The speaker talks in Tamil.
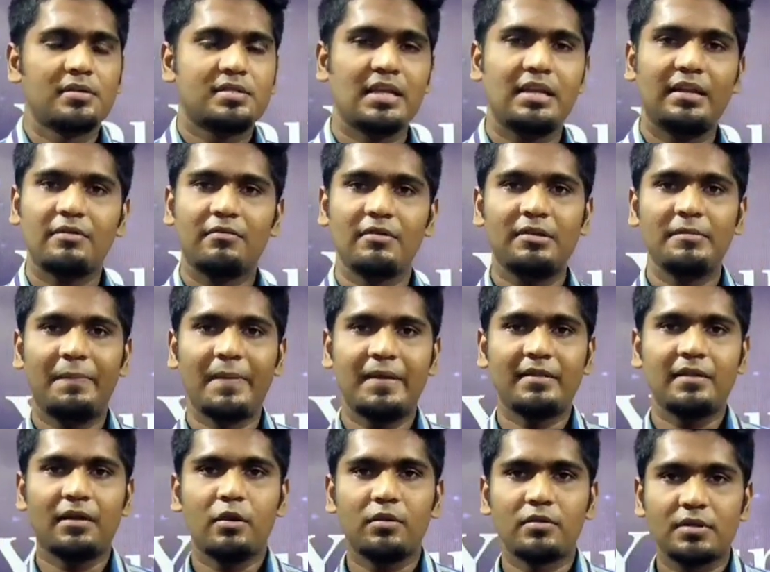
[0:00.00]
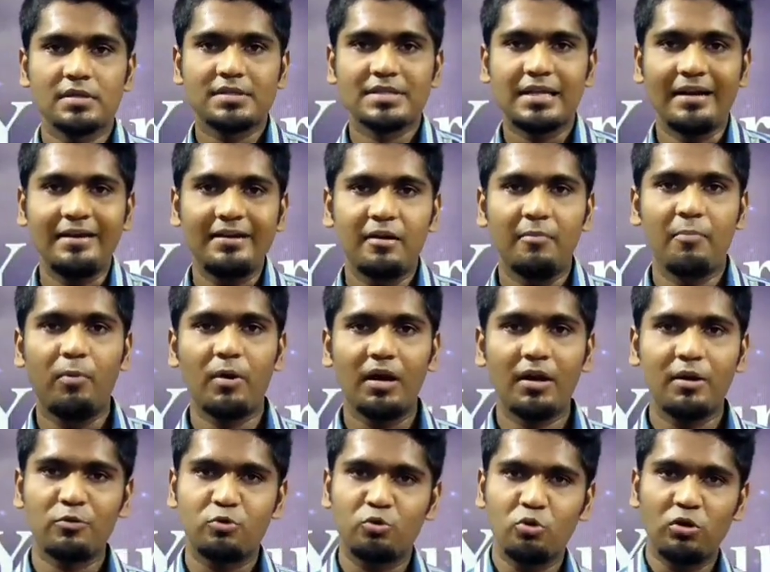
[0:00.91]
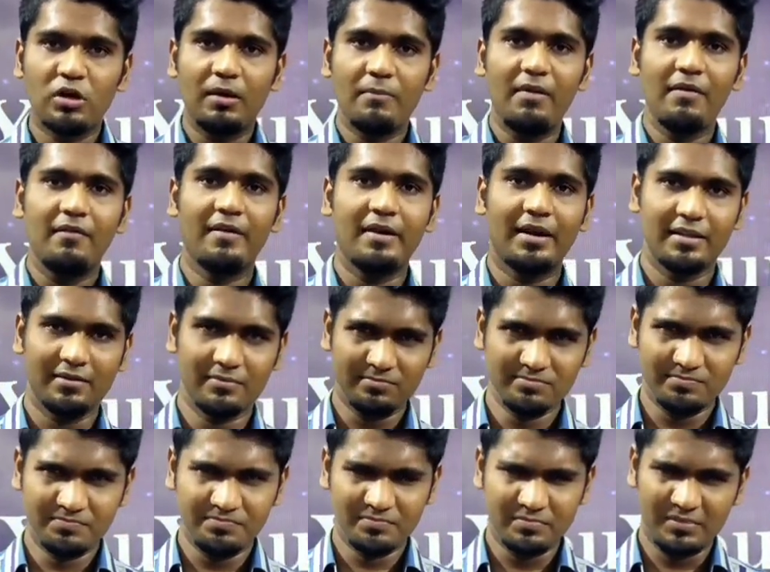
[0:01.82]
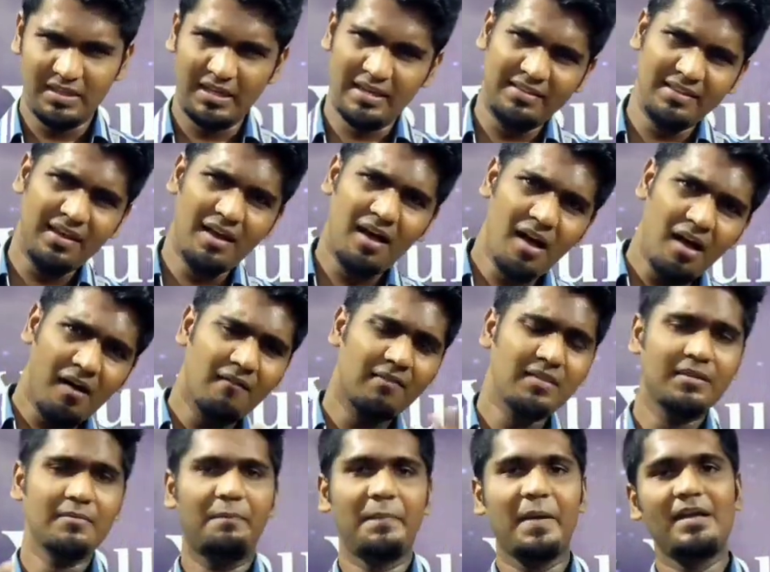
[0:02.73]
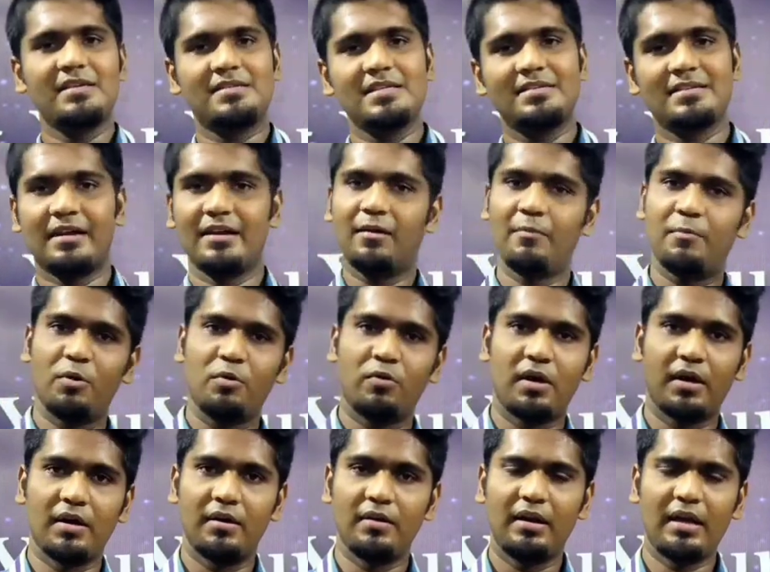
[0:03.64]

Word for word: சிலருக்கு வந்து பார்த்தீங்கன்னா சண்டை போடலாம் தூக்கமே வராது எதையாவது பேசி சண்டை போடுவாங்க